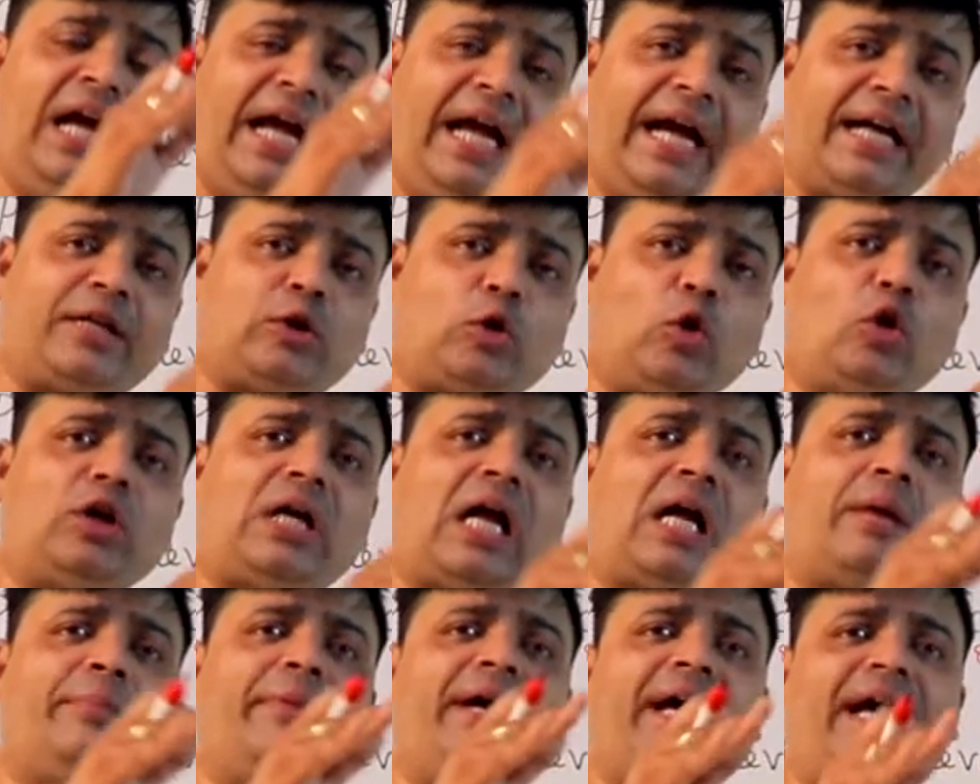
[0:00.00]

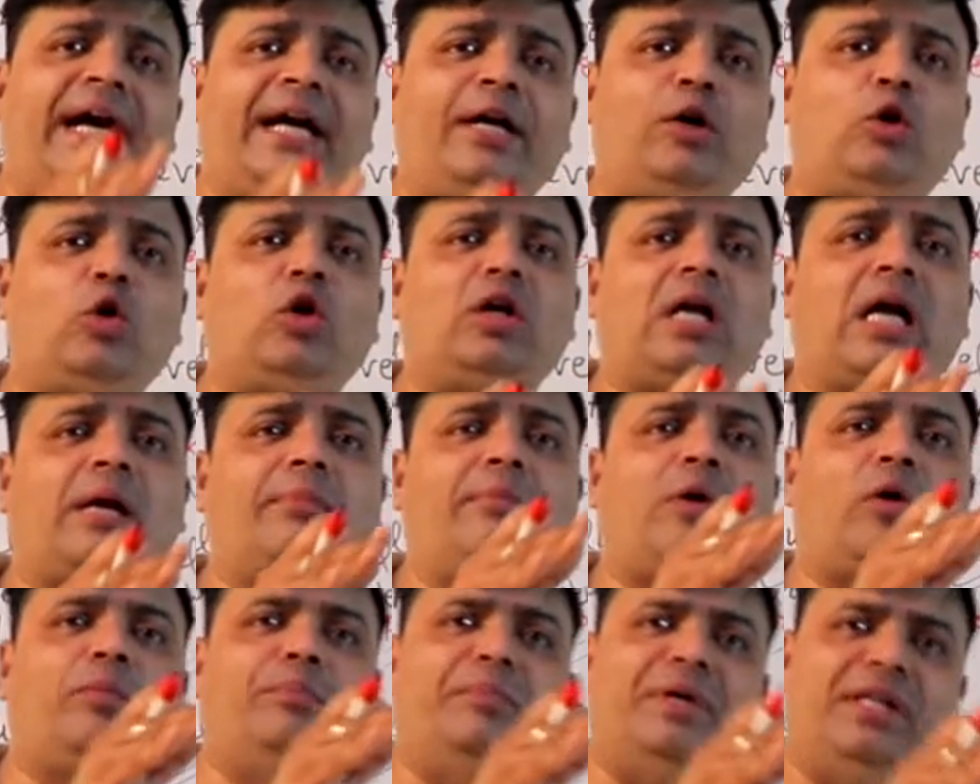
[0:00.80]
एक्टोडर्म
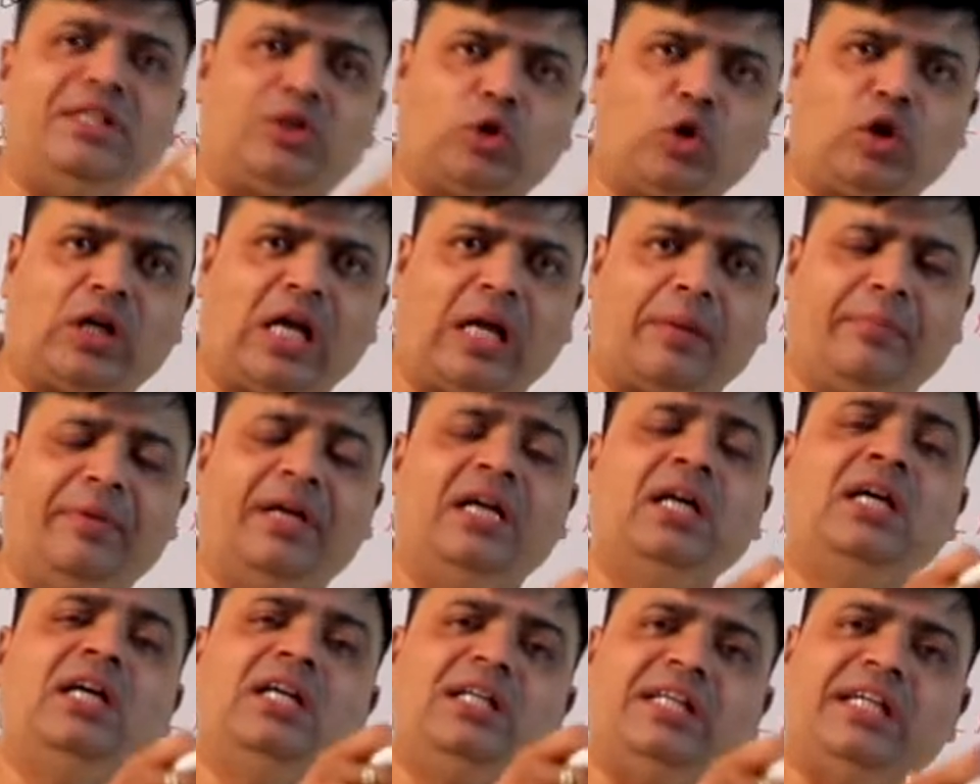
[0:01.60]
एंडोडर्म और मीजोडर्म
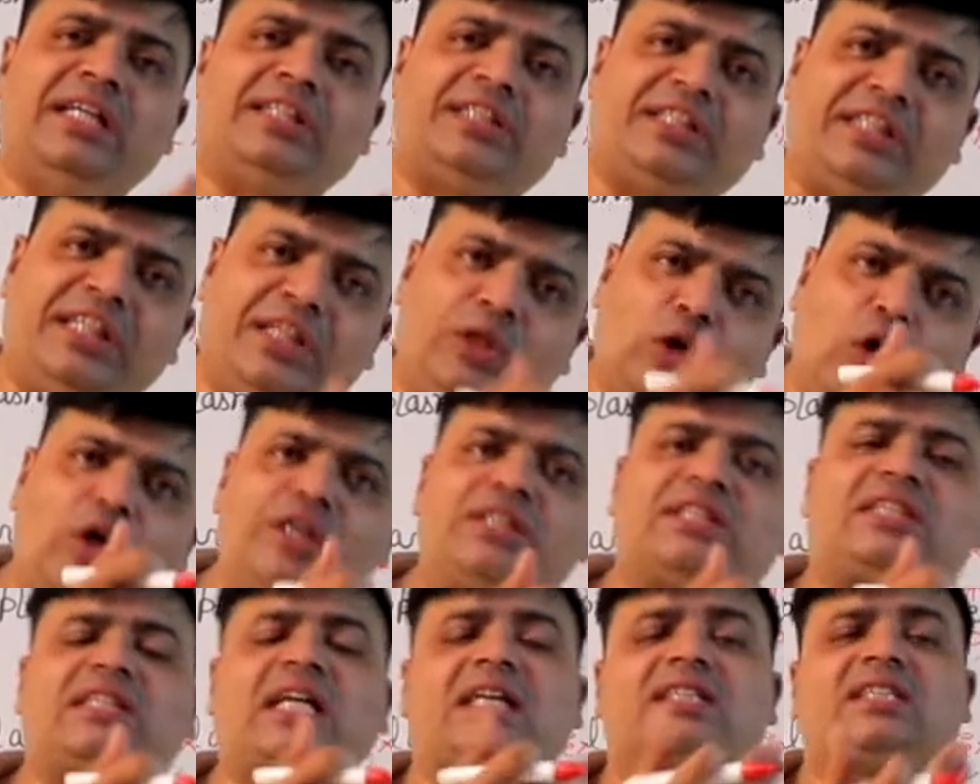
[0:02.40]
ये
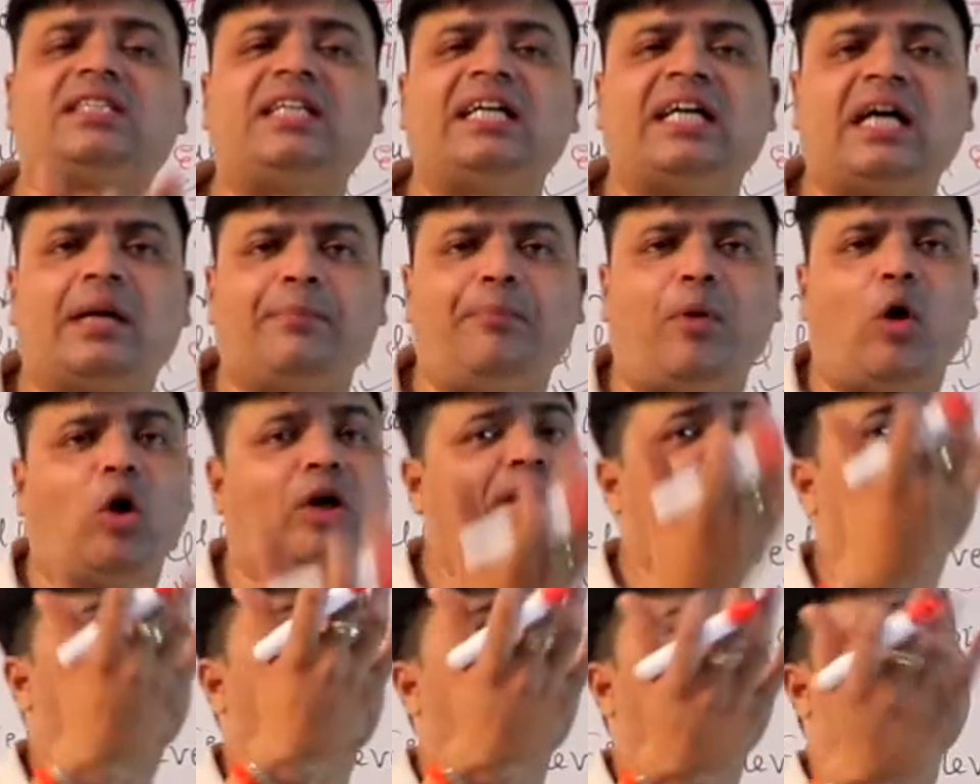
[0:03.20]
तीनों स्तर से अगर
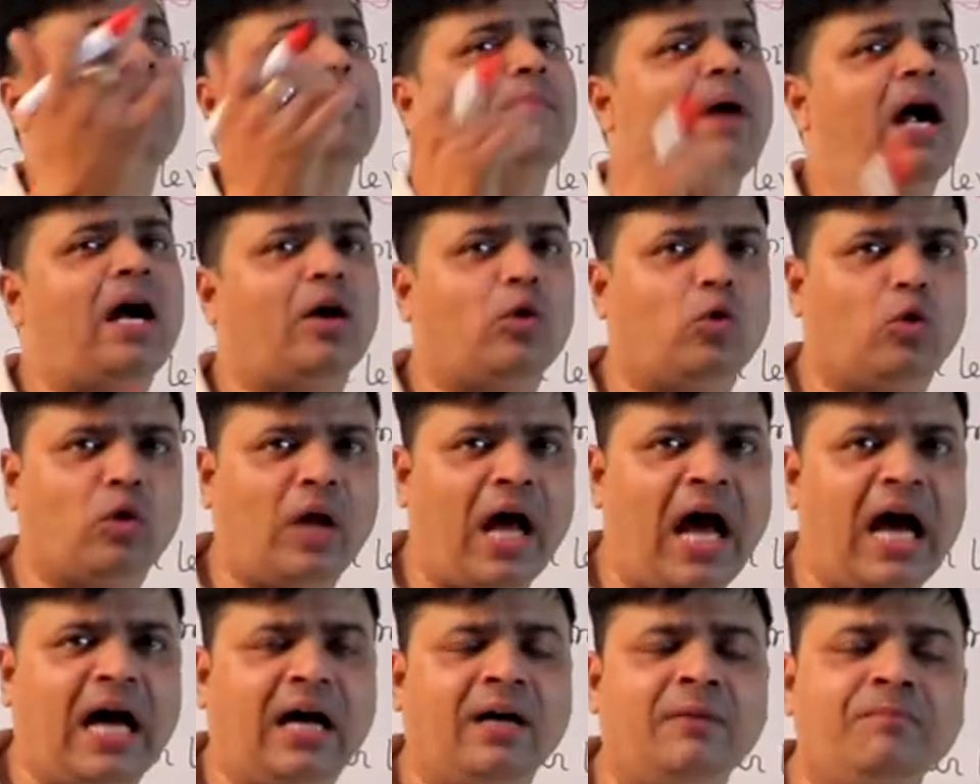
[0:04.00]
बॉडी का निर्माण हो
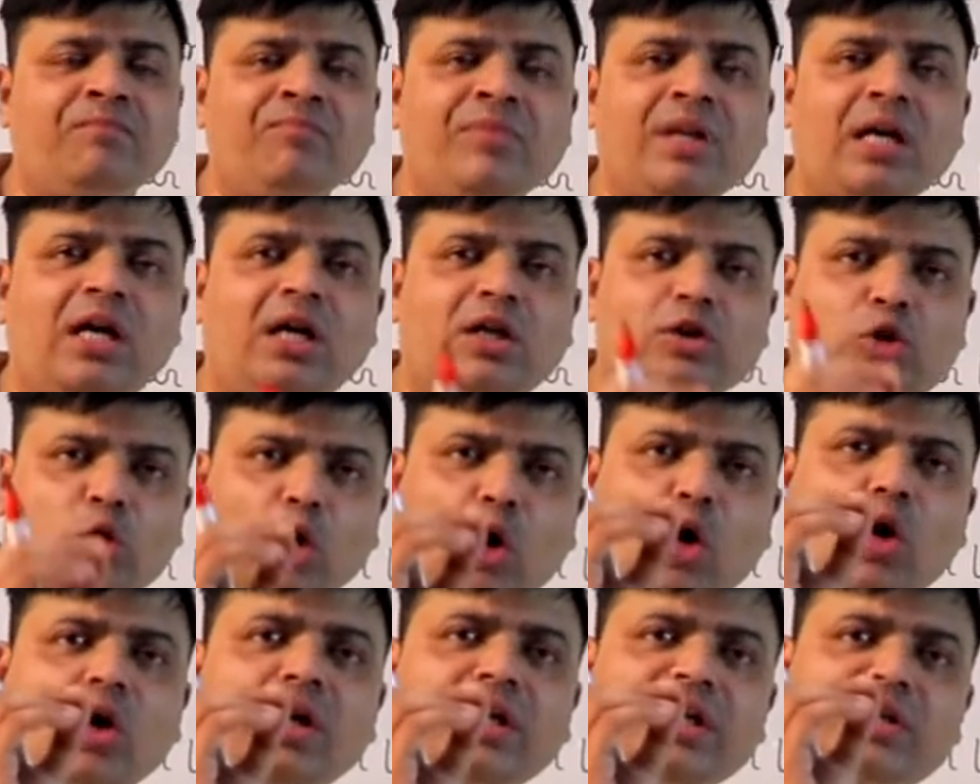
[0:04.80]
रहा है
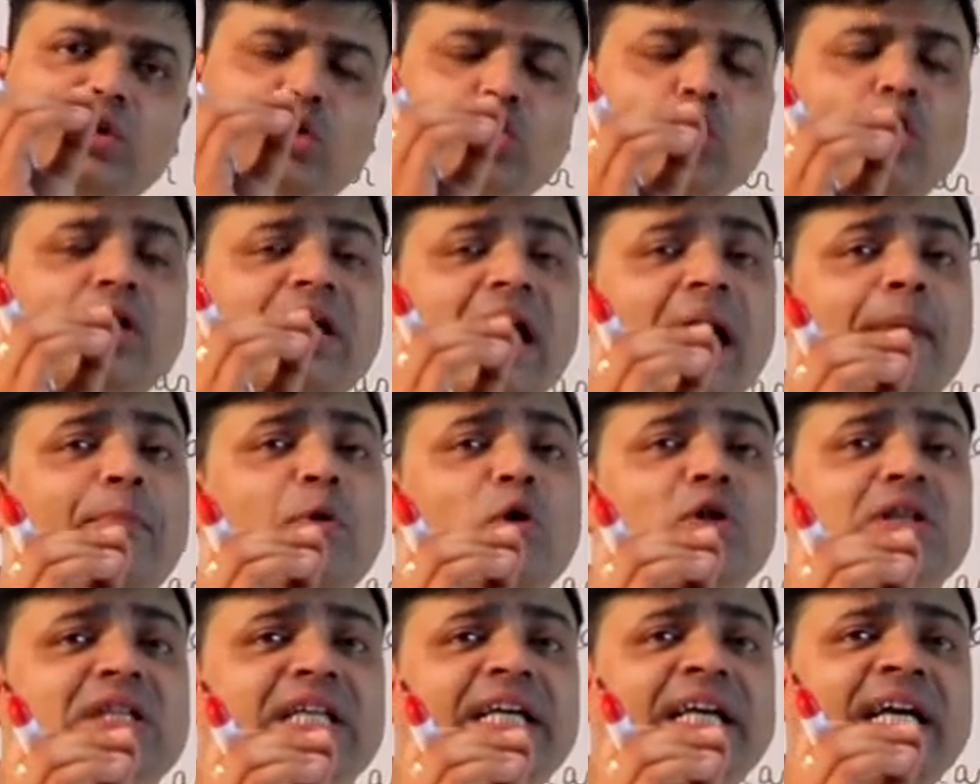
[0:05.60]
तो इसको क्या
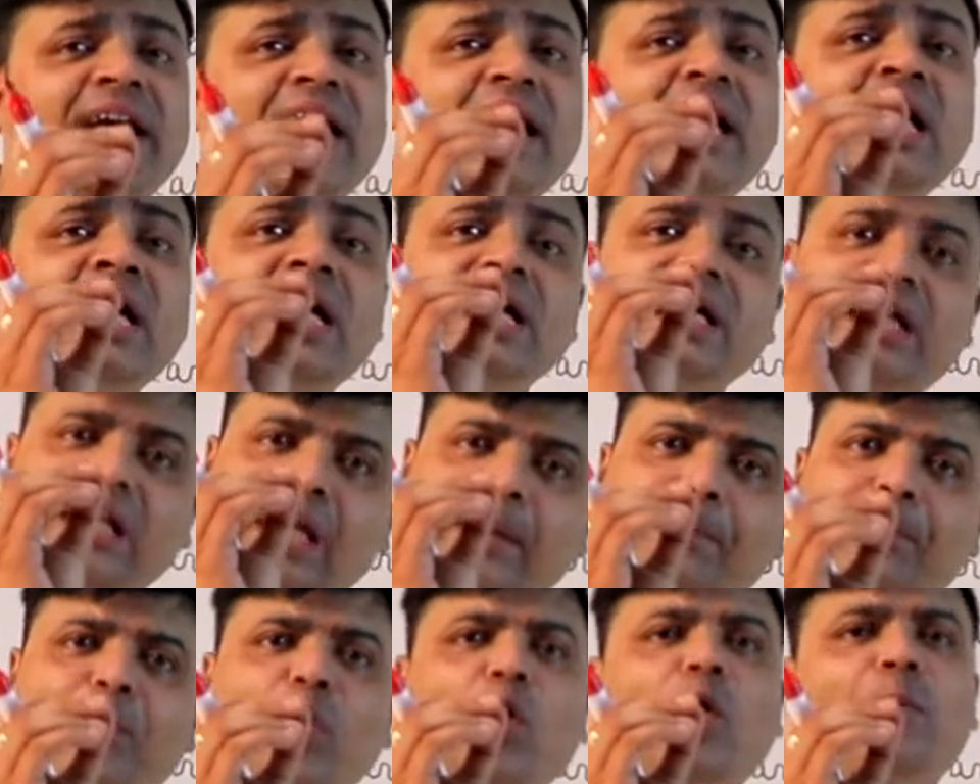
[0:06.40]
बोलते हैं
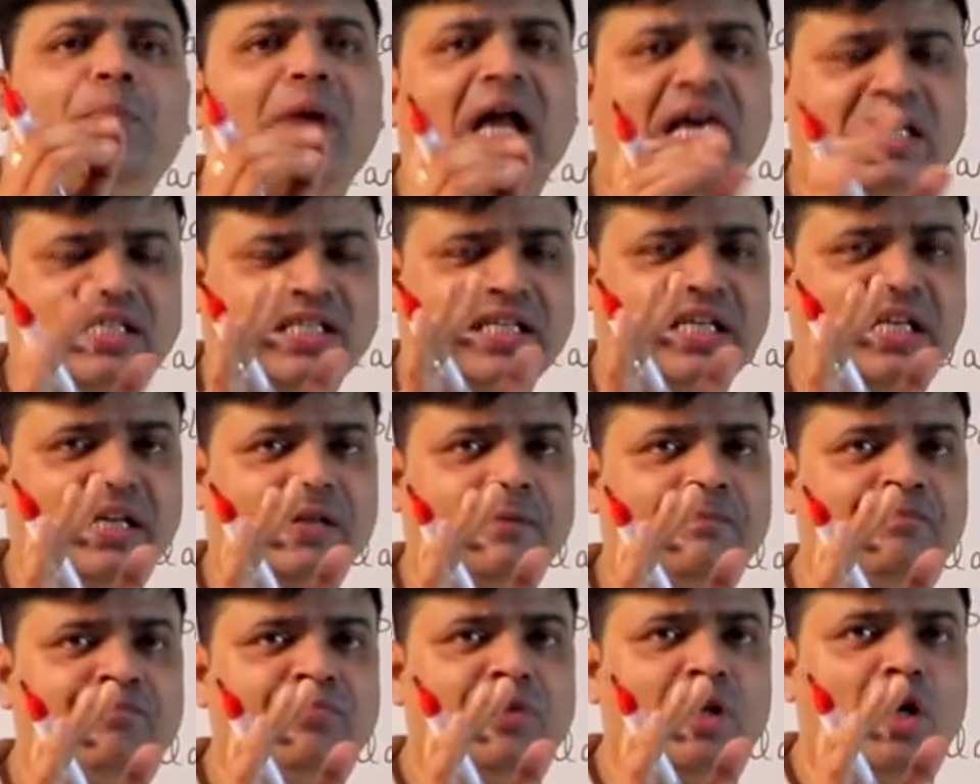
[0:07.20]

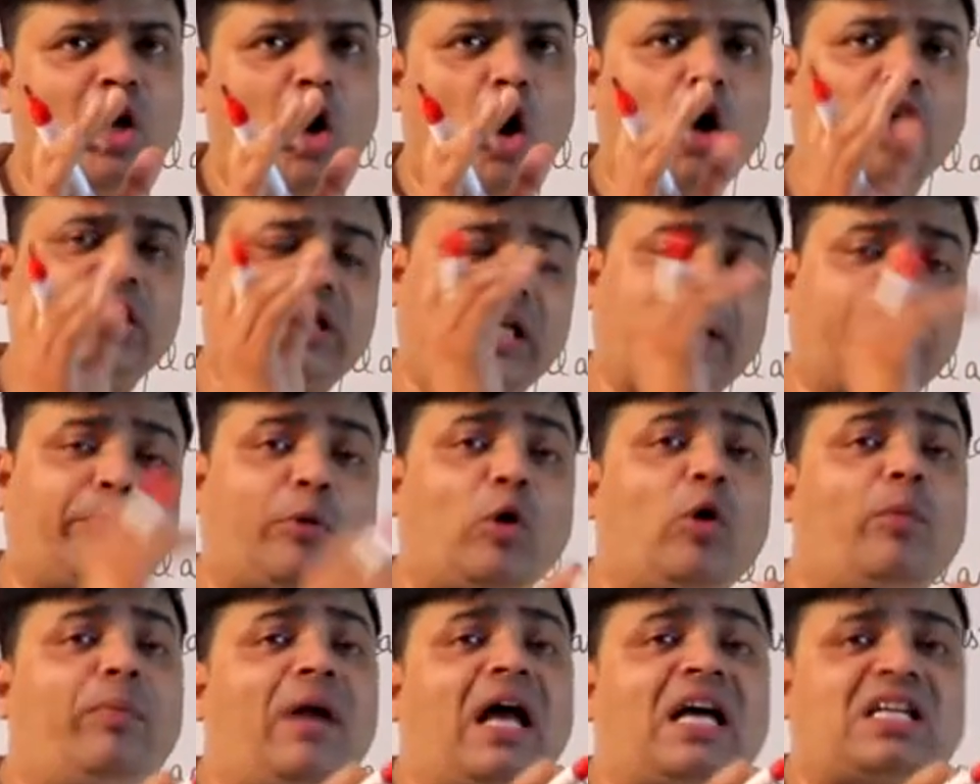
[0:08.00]
ट्रिप्लोब्लास्टिक और
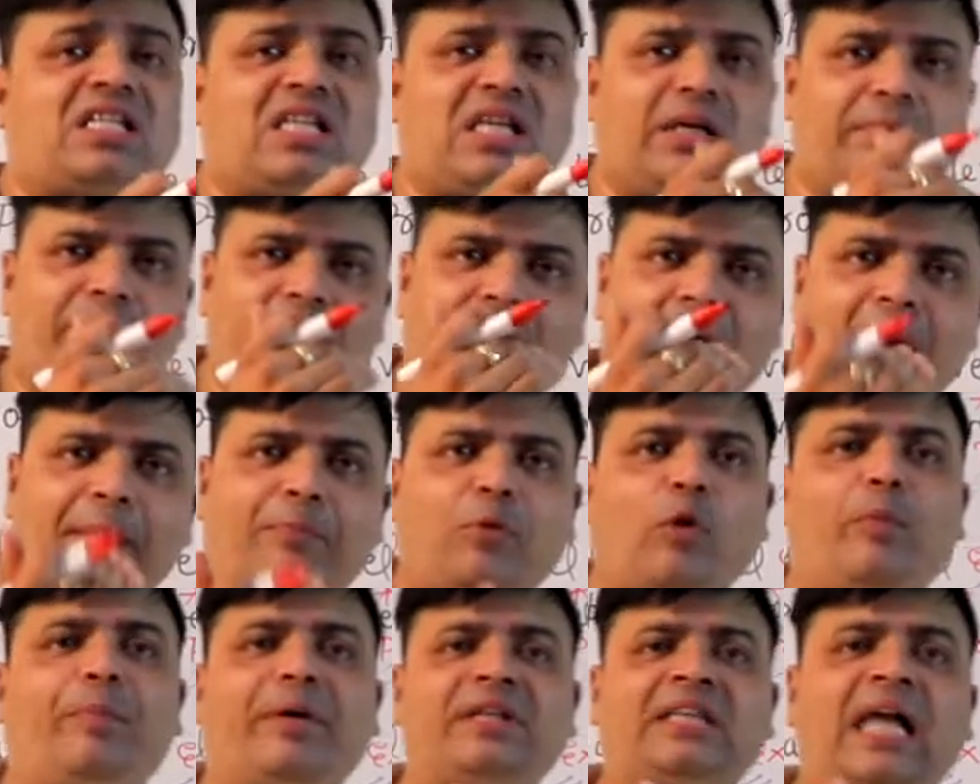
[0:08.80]
ट्रिप्लोब्लास्टिक में
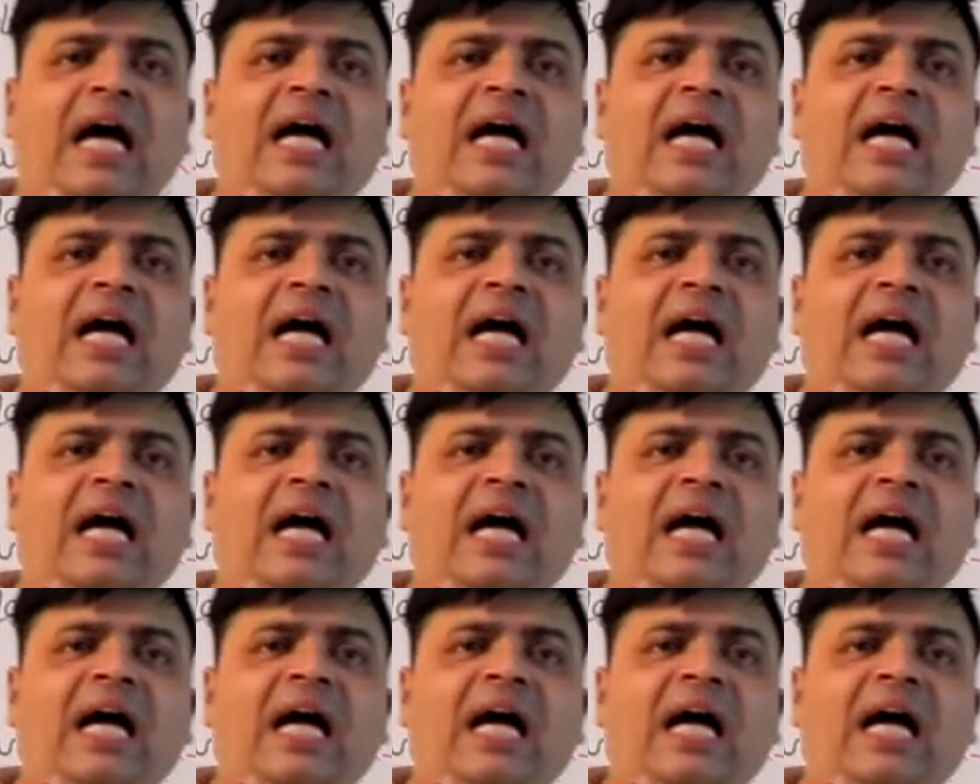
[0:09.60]
आपको पता